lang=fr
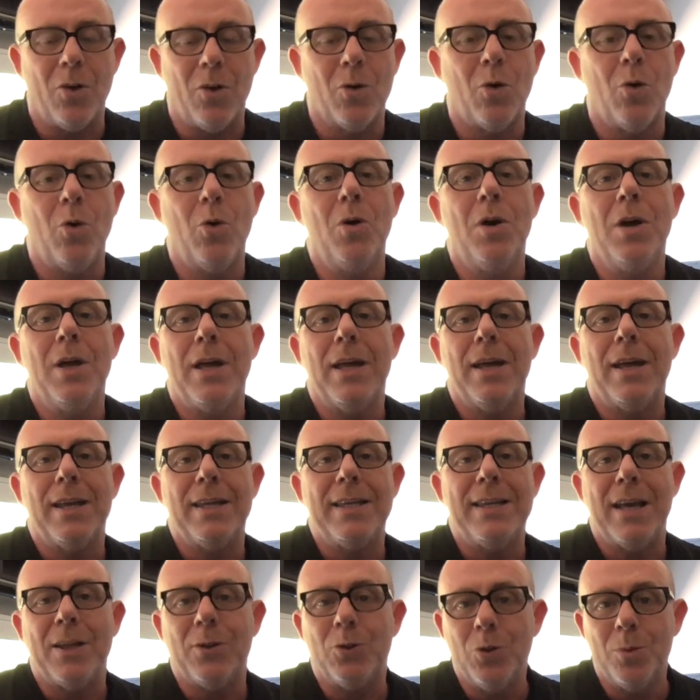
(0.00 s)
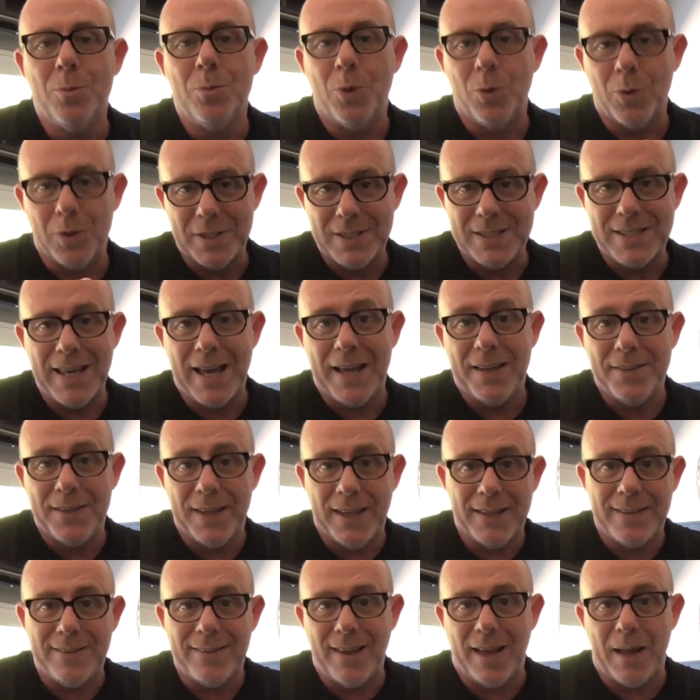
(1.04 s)
En gros, il y a deux mots, scan
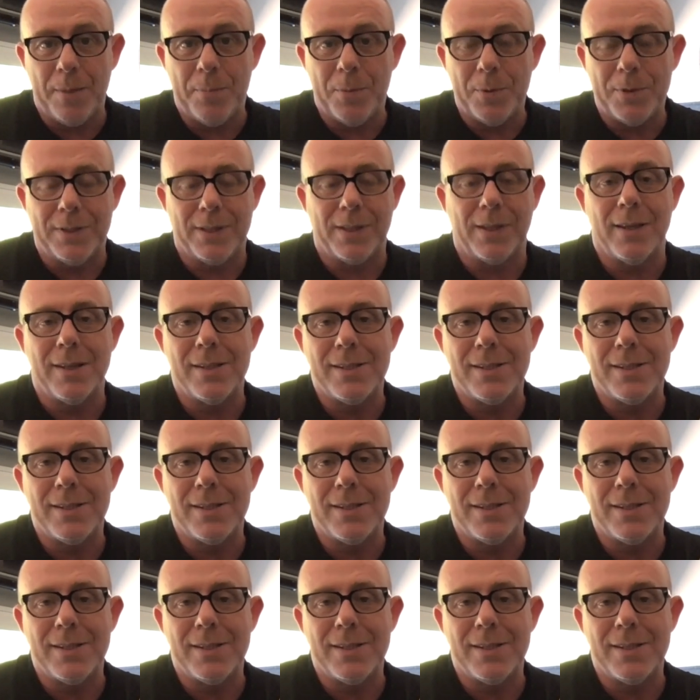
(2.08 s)
et thérapeutique.